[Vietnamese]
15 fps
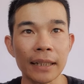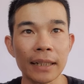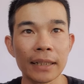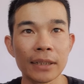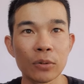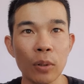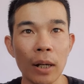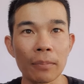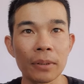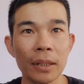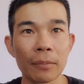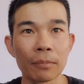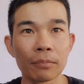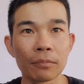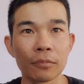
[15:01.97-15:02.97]
đi swap
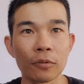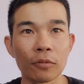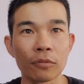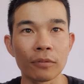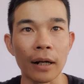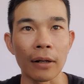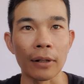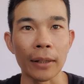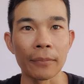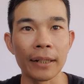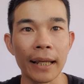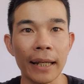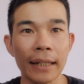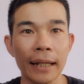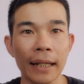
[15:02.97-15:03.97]
thêm vào lại bên
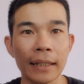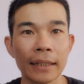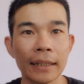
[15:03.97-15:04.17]
đây nè